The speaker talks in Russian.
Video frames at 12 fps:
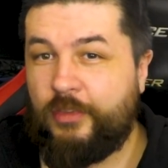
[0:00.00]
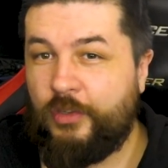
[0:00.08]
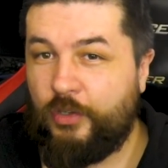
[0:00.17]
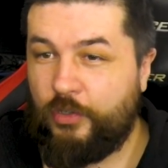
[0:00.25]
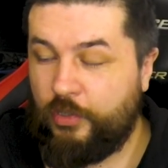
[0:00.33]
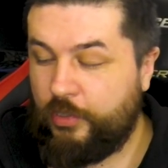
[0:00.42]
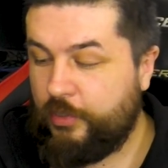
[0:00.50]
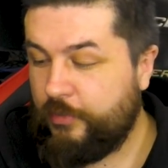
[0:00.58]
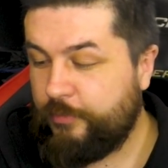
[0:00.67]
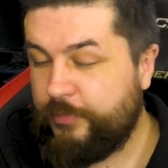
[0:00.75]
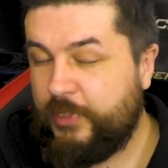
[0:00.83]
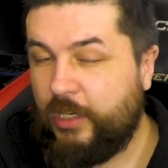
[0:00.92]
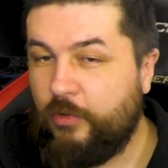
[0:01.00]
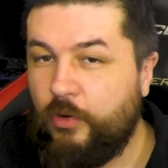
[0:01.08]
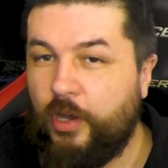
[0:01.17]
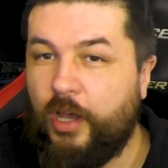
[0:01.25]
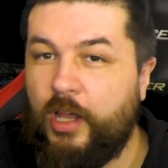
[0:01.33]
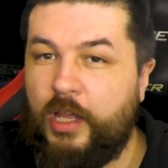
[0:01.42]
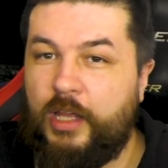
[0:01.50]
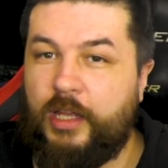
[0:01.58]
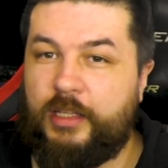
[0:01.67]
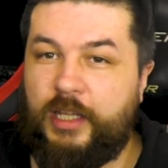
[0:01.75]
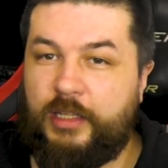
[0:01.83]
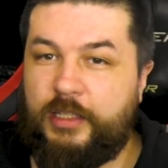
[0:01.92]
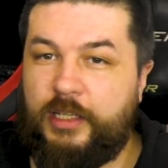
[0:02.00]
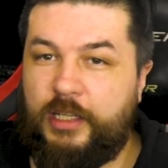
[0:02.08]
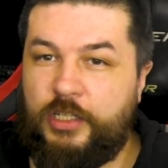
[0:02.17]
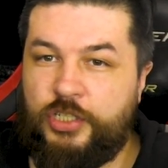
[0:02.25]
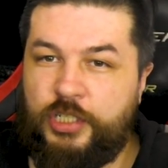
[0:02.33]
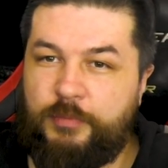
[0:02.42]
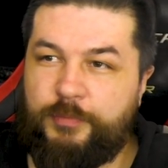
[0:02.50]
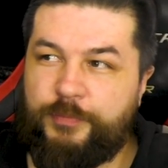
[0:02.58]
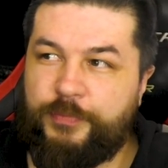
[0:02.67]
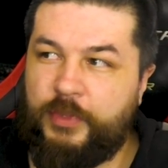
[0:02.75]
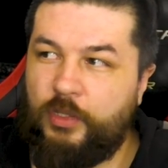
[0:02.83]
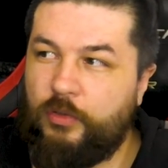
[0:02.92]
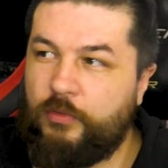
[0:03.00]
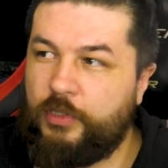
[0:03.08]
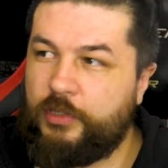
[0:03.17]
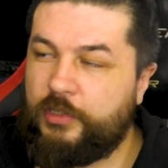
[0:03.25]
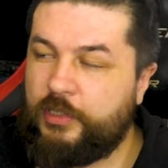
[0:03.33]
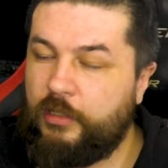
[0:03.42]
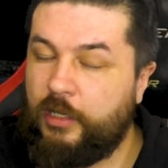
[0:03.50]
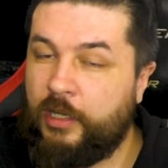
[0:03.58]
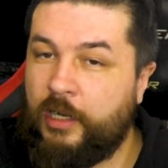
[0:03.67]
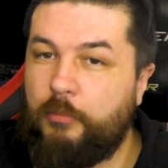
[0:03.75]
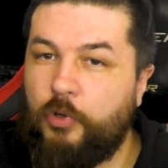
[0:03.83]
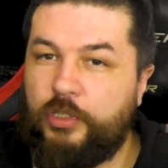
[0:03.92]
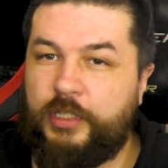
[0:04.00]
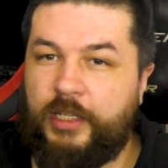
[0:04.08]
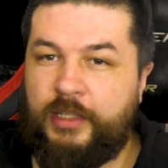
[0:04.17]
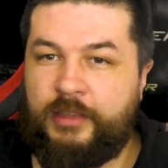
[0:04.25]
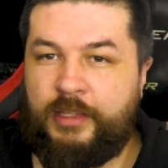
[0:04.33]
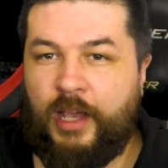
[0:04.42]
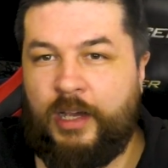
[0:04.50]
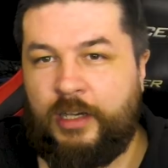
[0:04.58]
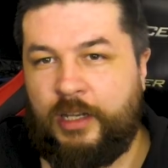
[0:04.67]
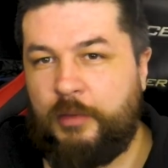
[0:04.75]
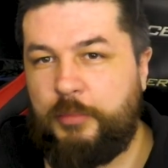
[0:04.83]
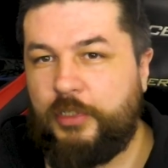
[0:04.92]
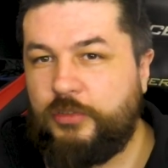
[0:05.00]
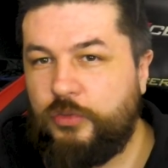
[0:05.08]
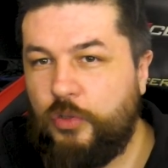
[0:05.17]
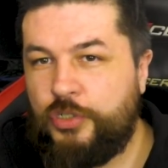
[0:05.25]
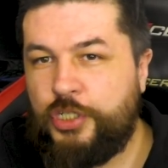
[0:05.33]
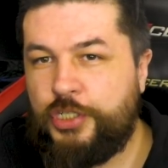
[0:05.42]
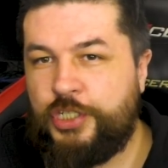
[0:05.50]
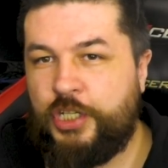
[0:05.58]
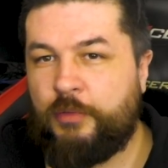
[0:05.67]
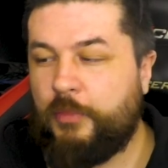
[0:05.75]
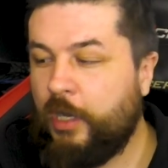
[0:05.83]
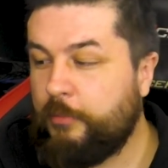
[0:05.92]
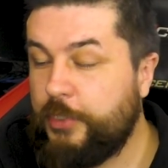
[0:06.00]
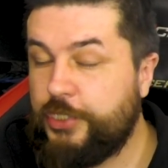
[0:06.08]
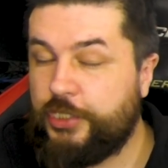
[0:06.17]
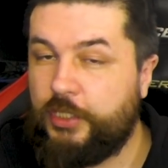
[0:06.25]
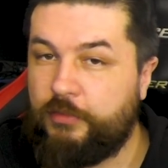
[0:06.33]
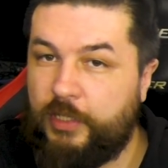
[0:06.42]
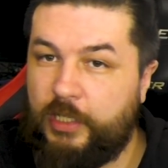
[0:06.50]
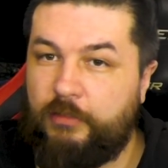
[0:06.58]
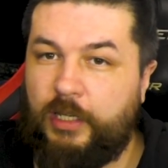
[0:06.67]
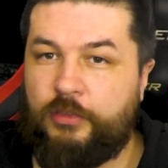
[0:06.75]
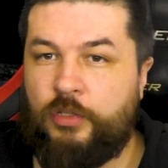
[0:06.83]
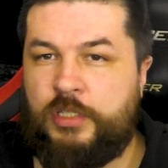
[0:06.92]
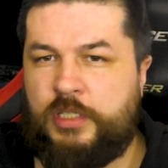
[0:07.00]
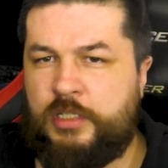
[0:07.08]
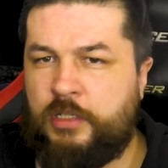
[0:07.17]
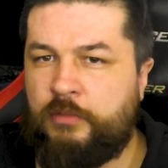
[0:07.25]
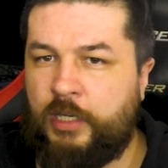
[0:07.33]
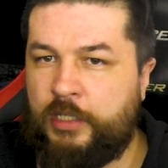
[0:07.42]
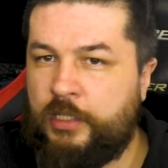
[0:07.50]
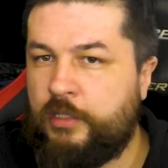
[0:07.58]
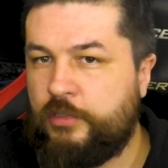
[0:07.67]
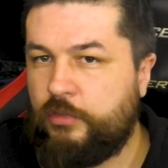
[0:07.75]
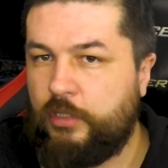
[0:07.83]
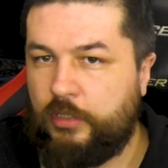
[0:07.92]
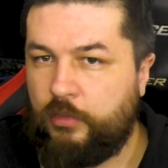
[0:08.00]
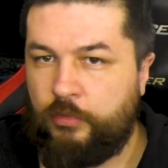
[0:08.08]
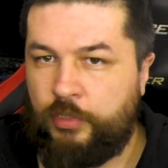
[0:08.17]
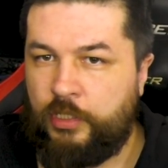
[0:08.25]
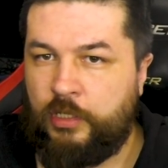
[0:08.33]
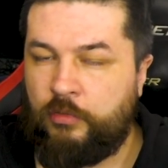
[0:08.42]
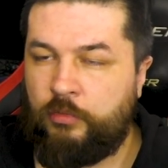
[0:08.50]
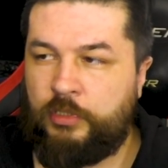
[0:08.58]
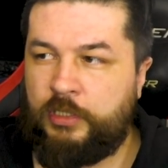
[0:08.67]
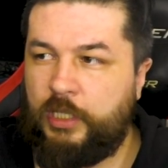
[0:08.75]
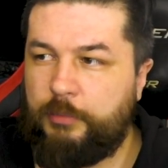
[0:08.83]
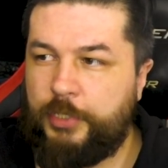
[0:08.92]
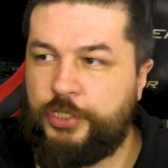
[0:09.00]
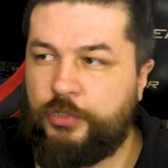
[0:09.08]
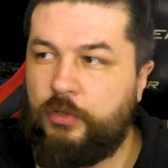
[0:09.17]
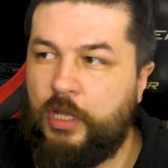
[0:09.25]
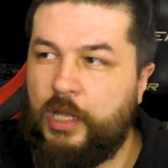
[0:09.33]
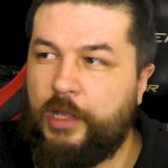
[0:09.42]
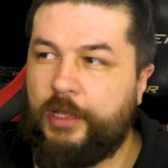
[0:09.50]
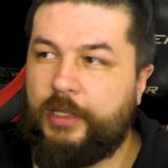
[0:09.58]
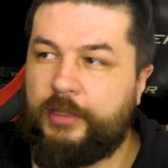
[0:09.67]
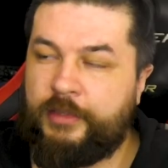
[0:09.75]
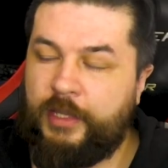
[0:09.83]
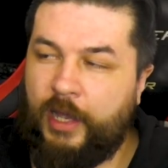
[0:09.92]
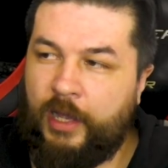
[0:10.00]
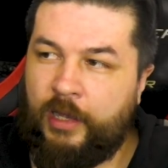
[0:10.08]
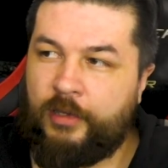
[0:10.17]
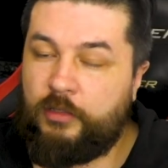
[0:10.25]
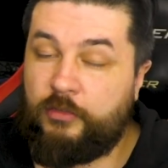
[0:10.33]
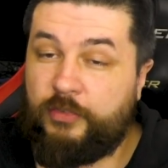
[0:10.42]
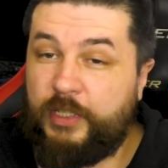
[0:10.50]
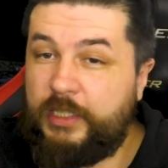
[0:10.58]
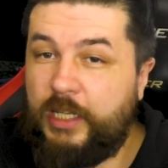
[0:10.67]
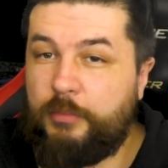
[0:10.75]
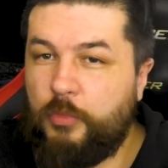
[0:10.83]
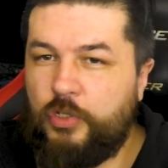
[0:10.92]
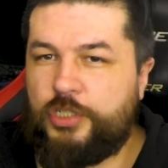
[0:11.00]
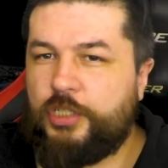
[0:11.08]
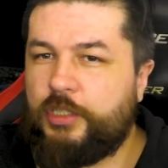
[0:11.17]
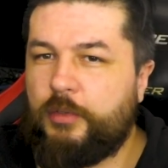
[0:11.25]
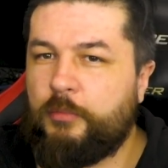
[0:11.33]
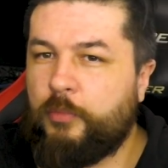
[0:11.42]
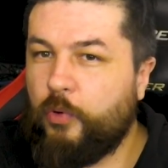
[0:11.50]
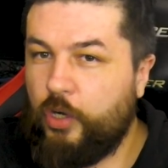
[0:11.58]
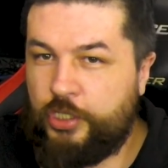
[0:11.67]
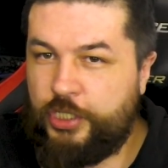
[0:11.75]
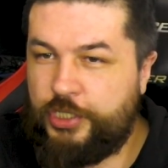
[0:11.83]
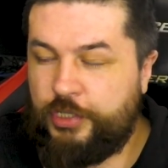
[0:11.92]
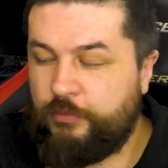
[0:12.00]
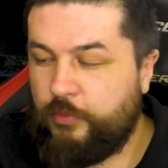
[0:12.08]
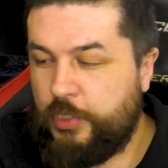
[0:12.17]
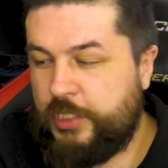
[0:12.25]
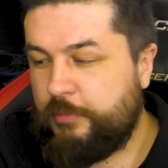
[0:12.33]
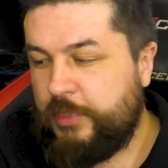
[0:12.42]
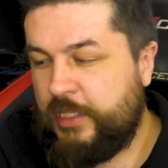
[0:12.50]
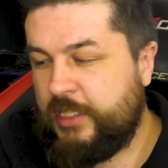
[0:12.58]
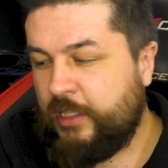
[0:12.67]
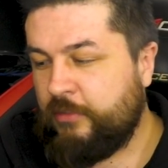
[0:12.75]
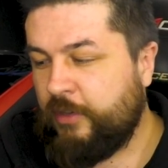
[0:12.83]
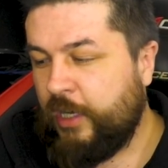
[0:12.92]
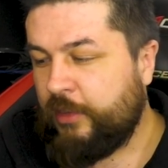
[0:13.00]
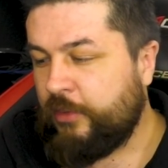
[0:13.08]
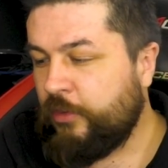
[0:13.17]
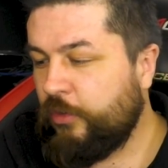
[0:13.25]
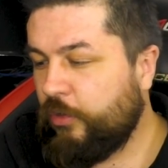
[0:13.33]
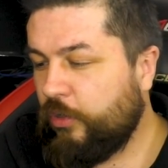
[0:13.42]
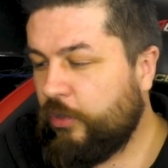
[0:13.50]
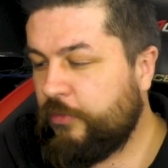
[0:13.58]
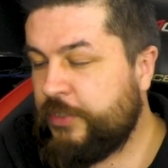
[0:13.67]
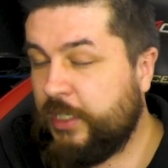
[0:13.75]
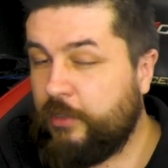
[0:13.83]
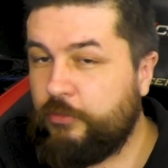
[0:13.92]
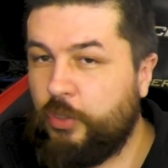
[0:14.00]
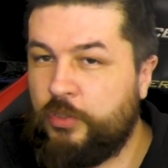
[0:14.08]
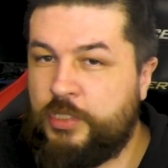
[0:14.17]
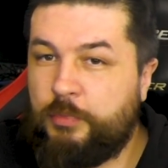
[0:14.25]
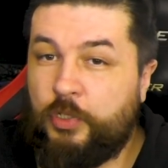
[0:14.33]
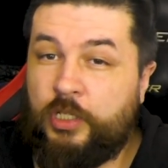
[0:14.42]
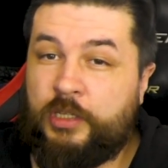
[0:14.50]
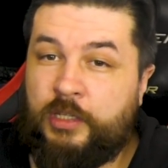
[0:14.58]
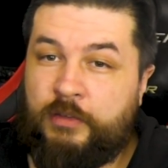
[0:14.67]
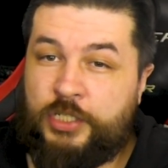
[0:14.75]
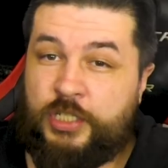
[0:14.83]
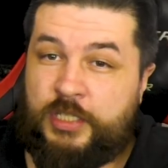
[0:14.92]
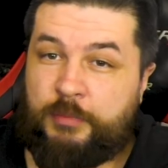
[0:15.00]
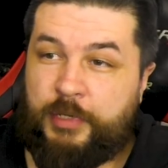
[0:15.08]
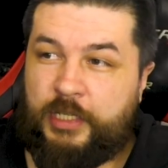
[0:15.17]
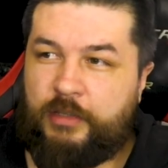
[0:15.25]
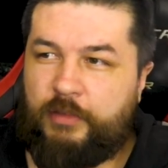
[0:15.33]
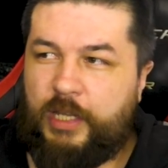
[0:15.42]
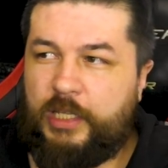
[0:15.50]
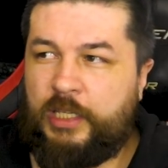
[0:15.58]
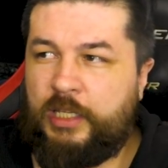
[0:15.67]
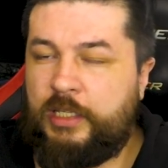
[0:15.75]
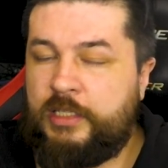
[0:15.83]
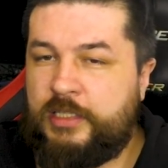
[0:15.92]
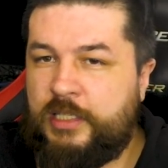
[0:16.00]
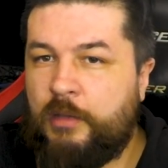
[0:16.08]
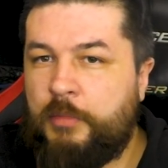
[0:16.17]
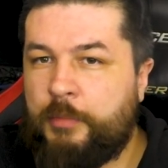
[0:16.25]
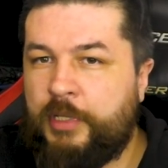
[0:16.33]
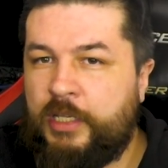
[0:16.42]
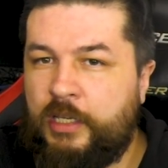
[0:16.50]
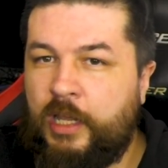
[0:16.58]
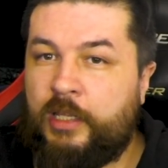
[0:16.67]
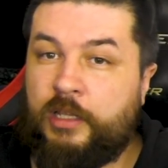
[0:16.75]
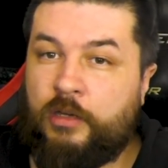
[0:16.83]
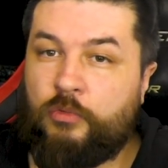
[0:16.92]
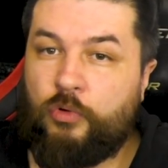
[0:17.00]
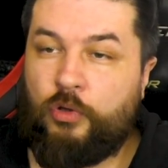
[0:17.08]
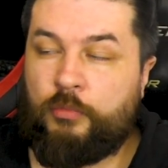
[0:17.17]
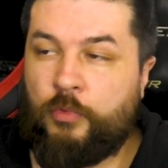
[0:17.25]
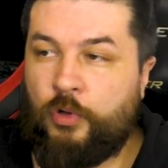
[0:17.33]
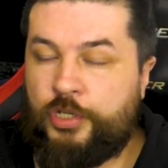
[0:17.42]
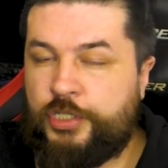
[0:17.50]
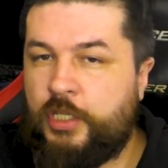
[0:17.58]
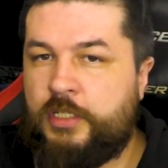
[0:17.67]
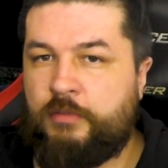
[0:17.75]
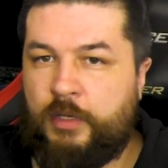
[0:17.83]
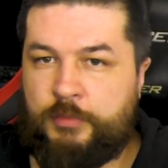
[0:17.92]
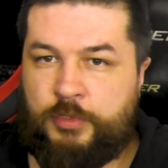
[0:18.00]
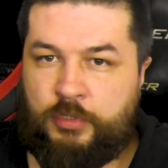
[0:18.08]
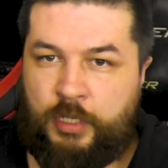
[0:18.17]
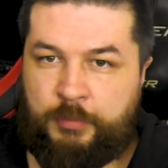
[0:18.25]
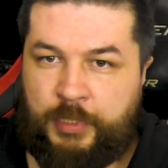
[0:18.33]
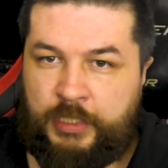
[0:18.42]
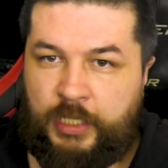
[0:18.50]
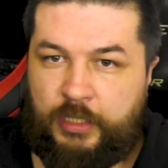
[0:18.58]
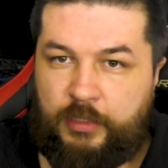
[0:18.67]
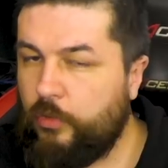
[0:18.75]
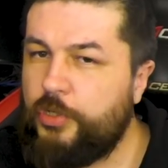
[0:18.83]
но такое. Данный режим, ну вот, работает, да, как бы лучше, чем обычный вариват, то есть, если вы хотите сюда накрутить какую-то дрипочку, да, выдать может больше, чем 80 ватт, но все равно он смотрит на ваше сопротивление и сам определяет, какую мощность вам сюда подать.